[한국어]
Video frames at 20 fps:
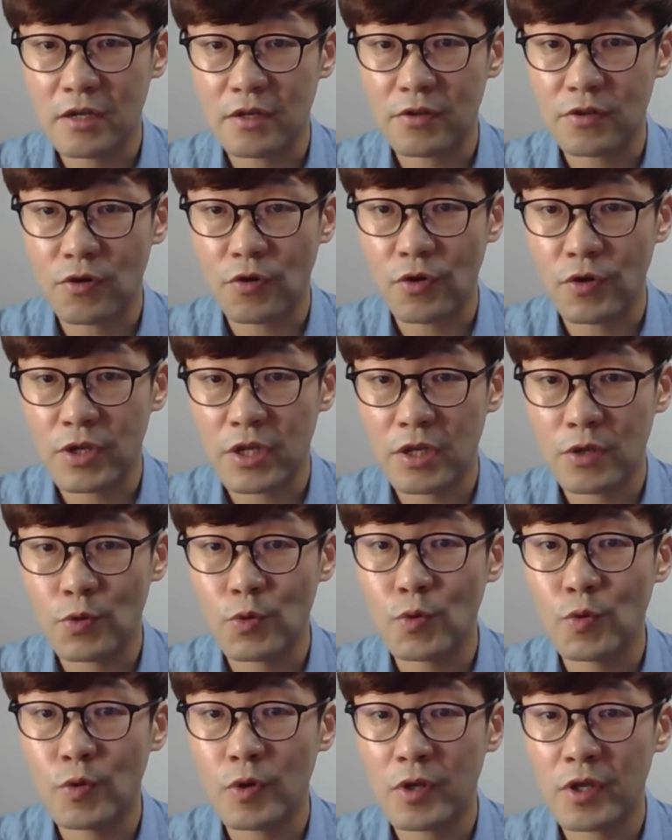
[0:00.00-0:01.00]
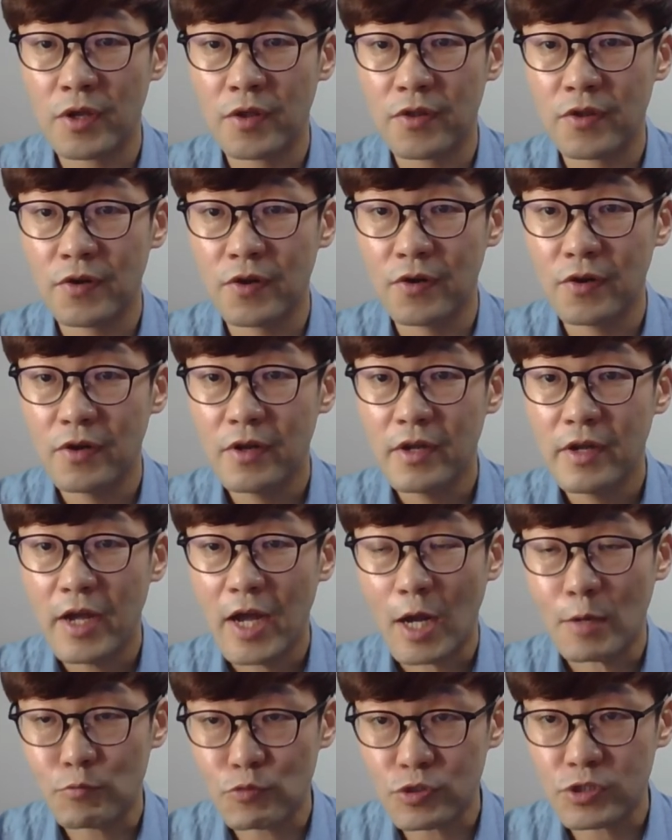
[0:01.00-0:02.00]
그래서 거의 여기에서
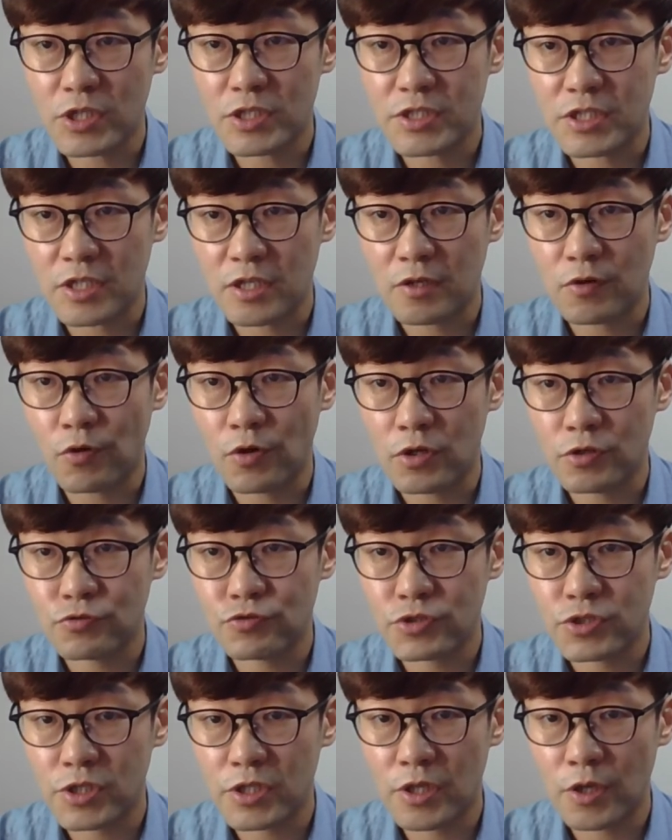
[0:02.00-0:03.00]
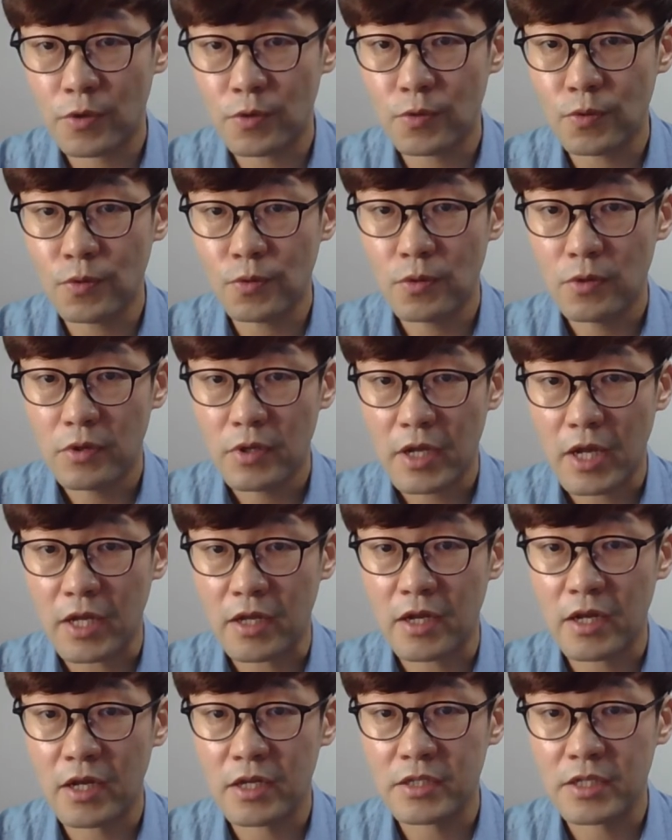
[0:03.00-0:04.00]
한 문제씩 거의 출제되고
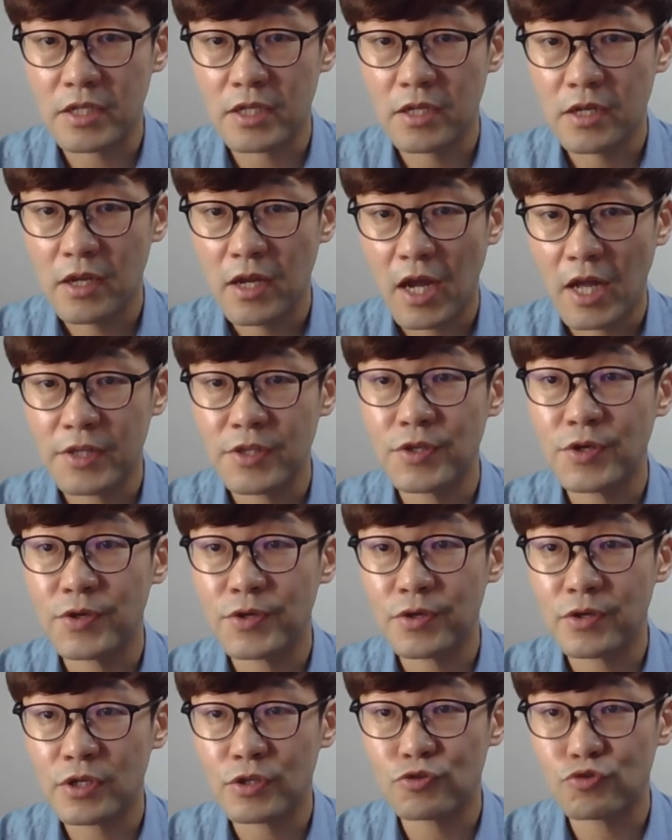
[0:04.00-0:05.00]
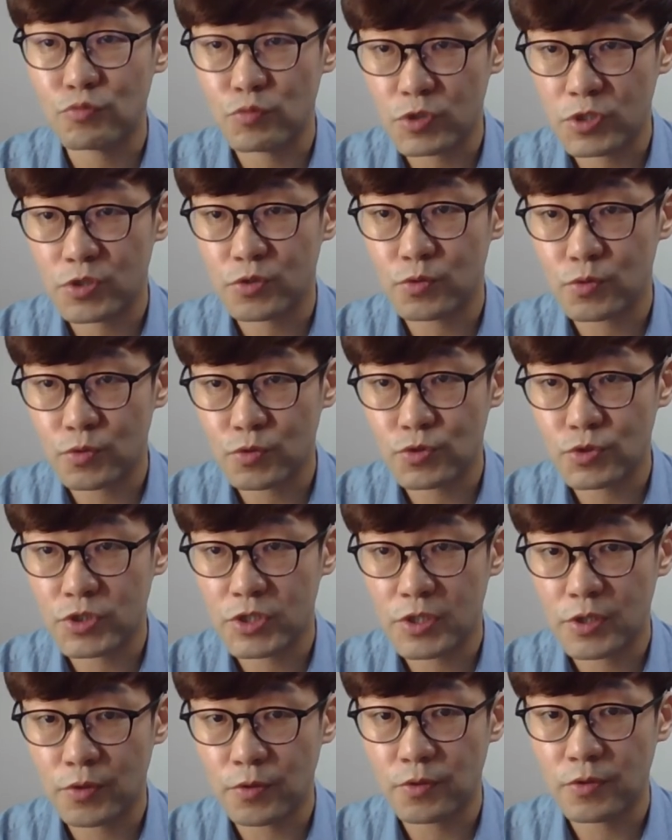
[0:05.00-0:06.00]
간간히 한 영역이 두 문제 정도
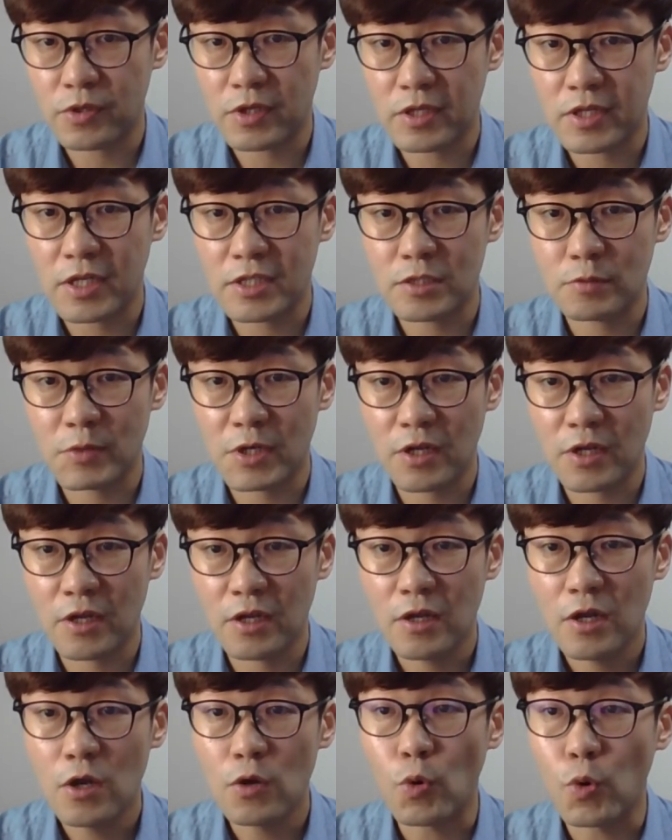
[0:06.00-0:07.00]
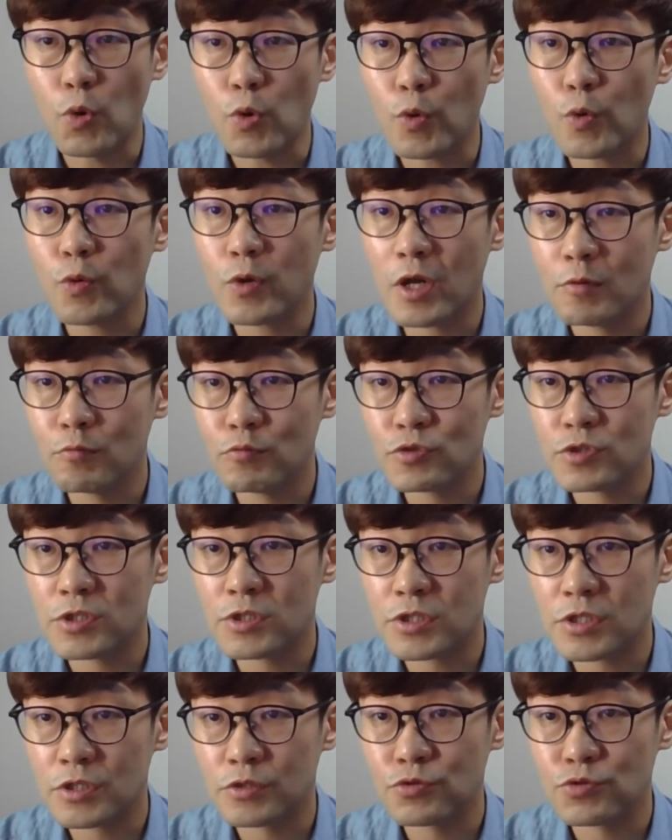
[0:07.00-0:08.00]
출제되었고 그러니까 다시 말해 골고루 한
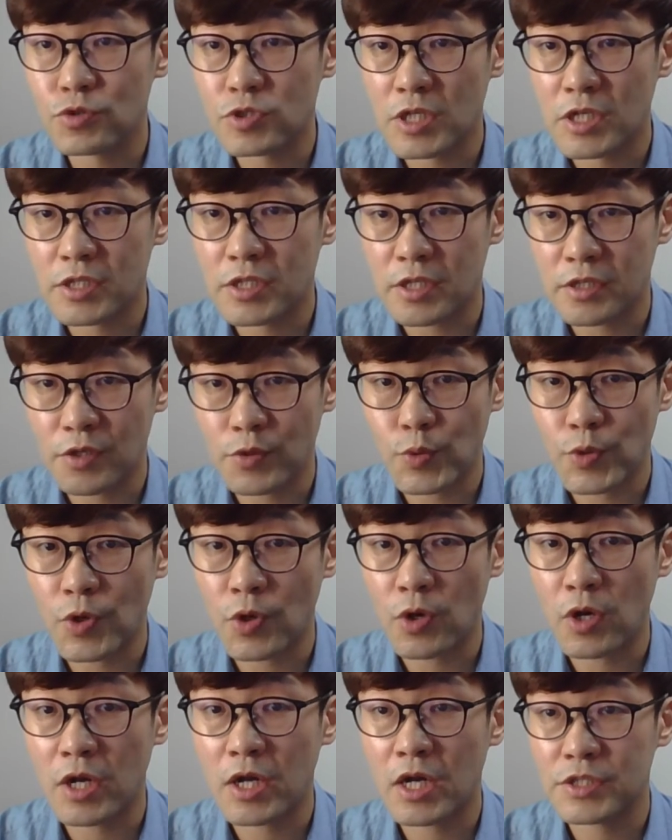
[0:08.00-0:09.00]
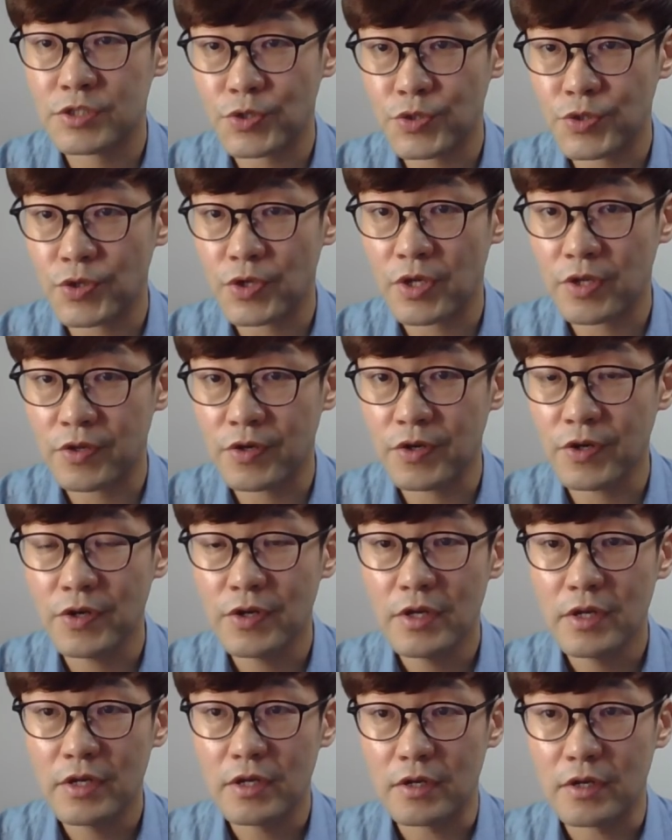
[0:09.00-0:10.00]
문제씩은 출제가 된다. 요 11가지 영역에서
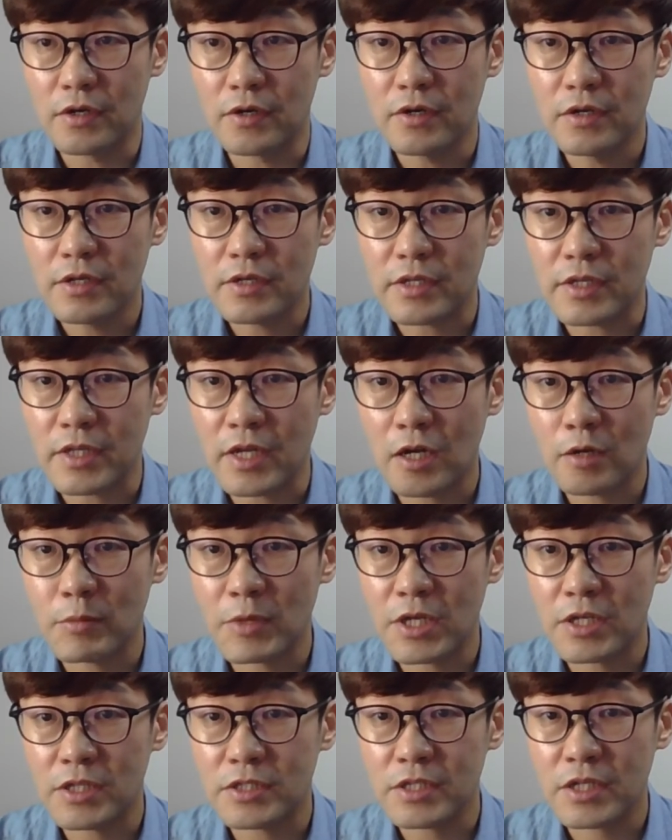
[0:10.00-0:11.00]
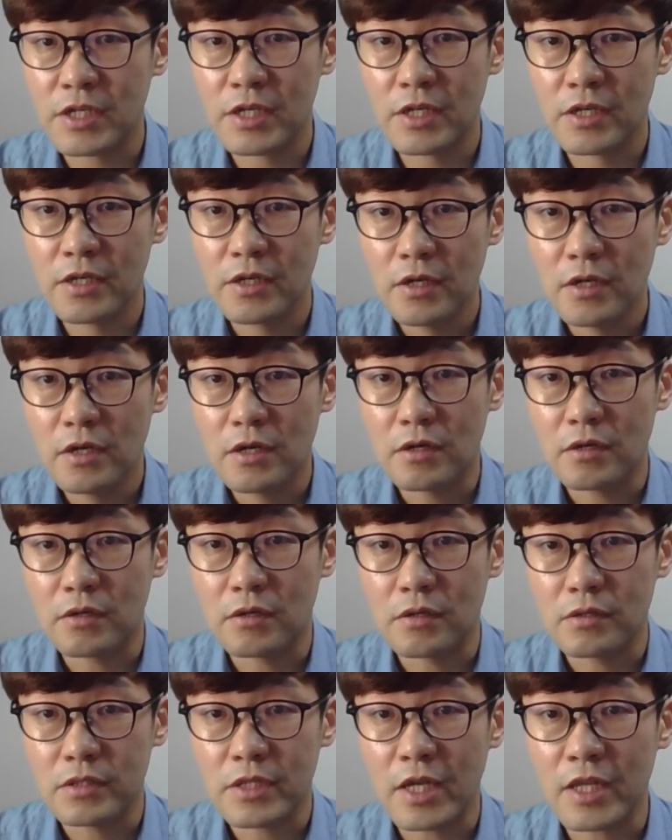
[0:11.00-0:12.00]
어, 그 다음에 이제
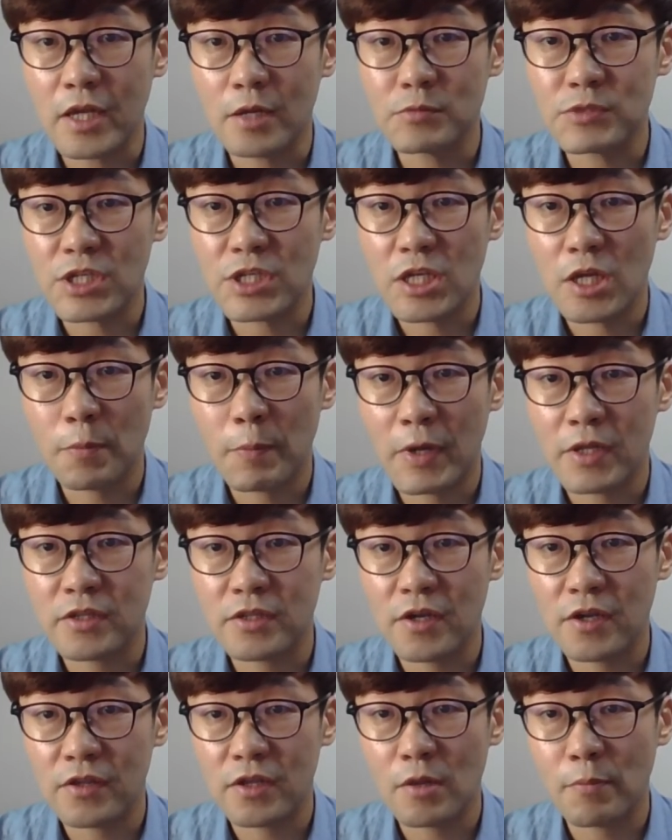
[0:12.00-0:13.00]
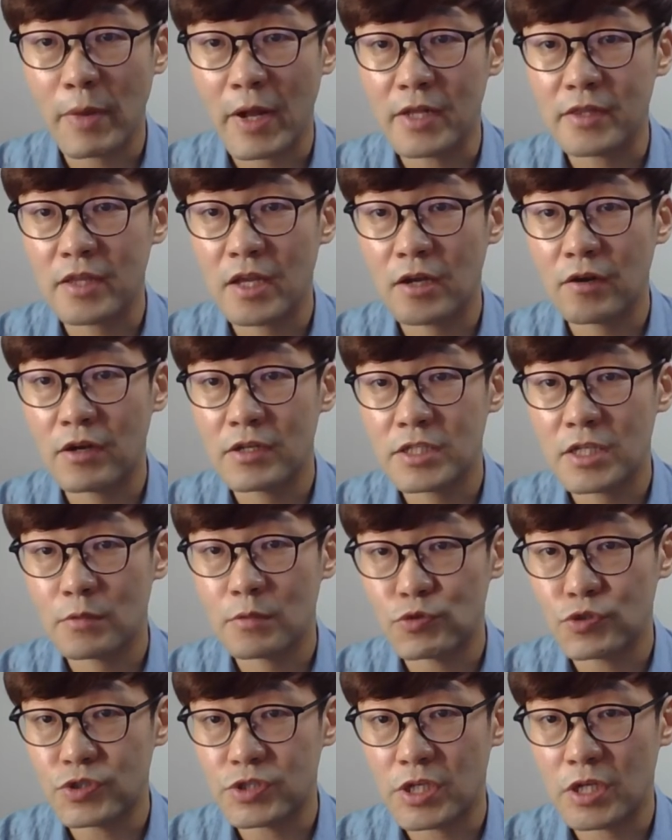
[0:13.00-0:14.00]
어, 내담자 2의 파트에서는 발달 과제
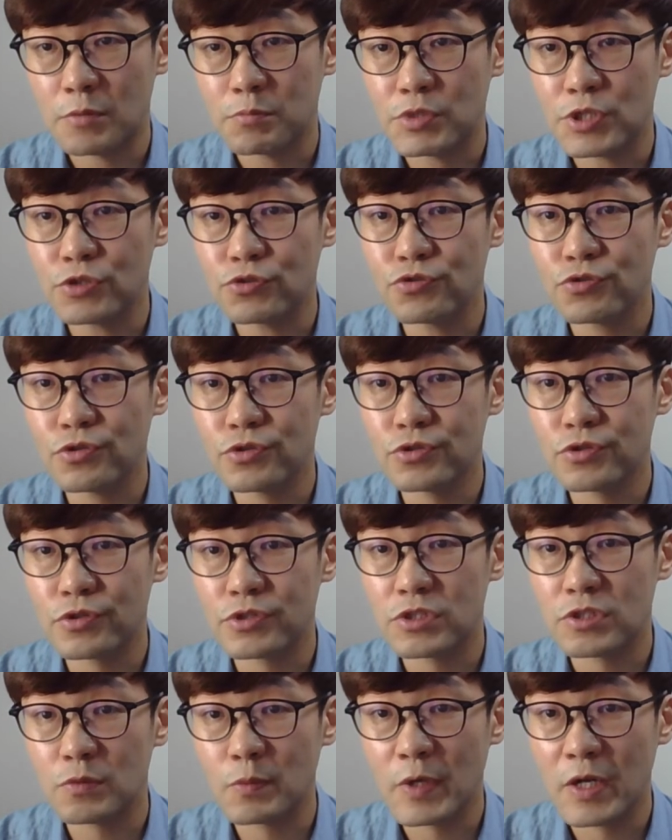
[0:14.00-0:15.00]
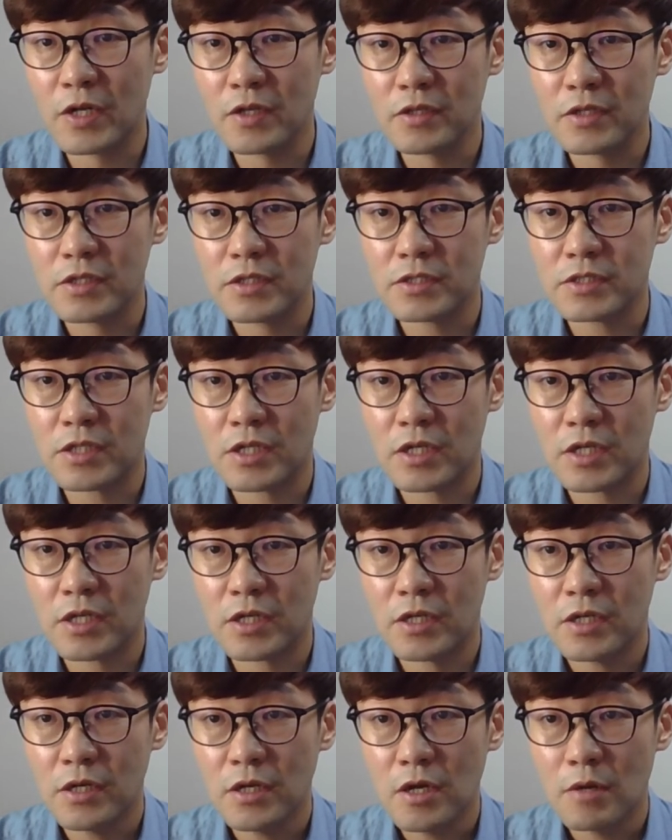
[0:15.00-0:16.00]
문제 비중은 적지만
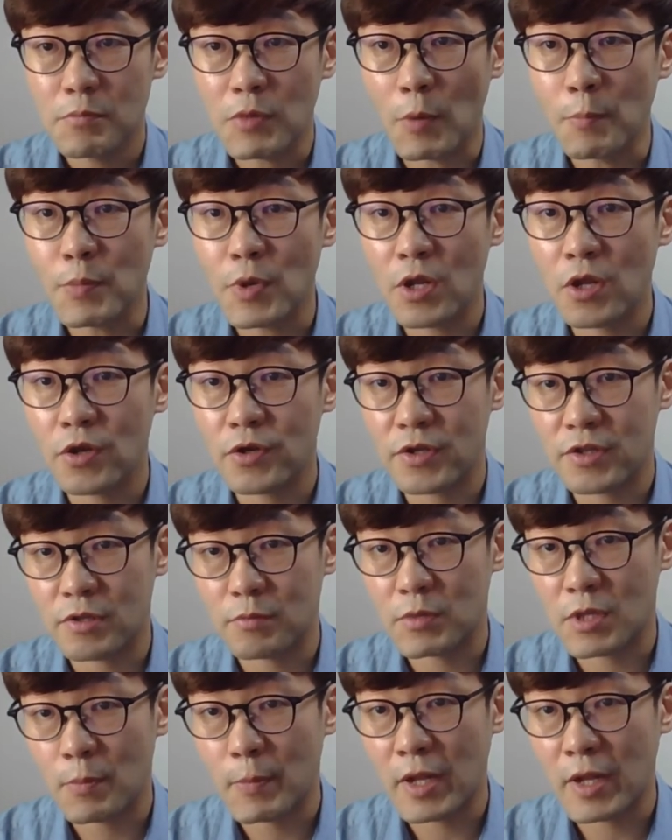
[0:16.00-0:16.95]
이제 변별력이 있습니다.